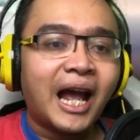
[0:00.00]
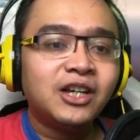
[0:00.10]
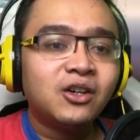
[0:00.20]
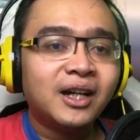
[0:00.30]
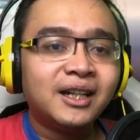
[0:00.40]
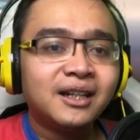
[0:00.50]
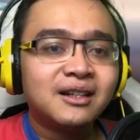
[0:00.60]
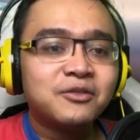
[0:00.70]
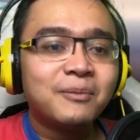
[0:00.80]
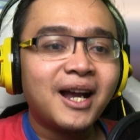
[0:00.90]
Ayo
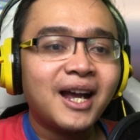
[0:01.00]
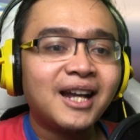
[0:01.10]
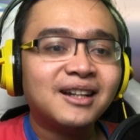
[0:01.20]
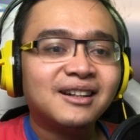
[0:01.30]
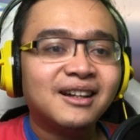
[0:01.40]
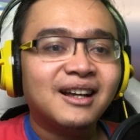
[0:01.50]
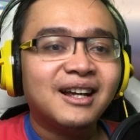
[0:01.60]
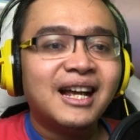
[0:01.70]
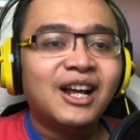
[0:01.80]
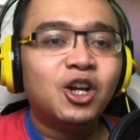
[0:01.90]
Adit, semangat.
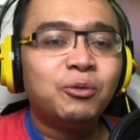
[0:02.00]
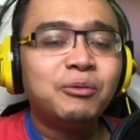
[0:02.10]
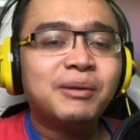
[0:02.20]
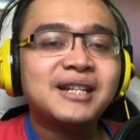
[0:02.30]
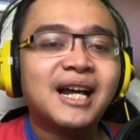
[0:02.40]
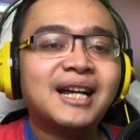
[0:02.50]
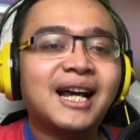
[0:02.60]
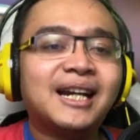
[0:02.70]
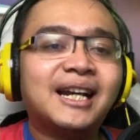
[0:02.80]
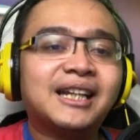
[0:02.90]
Lo pun berjalan ke
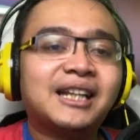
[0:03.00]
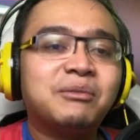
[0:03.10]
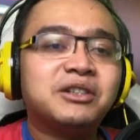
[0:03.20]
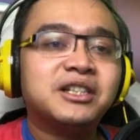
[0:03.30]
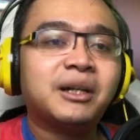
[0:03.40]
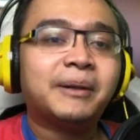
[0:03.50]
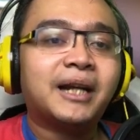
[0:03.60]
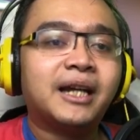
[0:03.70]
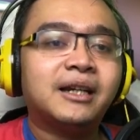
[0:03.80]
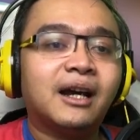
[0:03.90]
arah deretan mesin
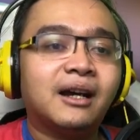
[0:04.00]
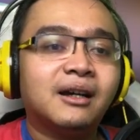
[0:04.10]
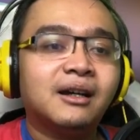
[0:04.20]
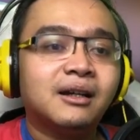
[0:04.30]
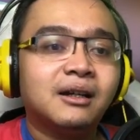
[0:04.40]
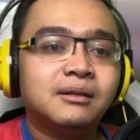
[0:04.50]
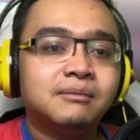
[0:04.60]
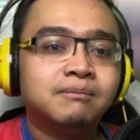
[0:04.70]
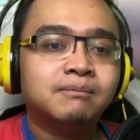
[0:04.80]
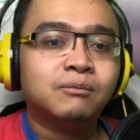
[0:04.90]
capit lain lah.
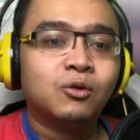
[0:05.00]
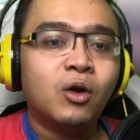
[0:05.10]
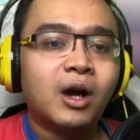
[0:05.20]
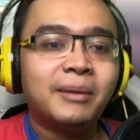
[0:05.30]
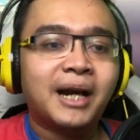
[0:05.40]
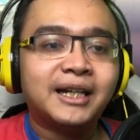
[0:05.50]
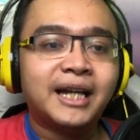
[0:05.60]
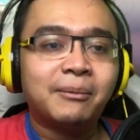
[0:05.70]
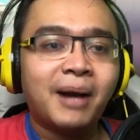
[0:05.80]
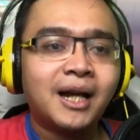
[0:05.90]
Hmm, gua ngambil
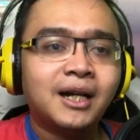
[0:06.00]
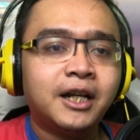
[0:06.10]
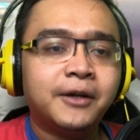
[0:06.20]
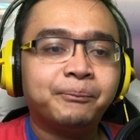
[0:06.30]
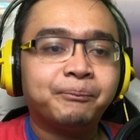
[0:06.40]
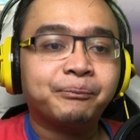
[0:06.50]
hadiah yang mana nih?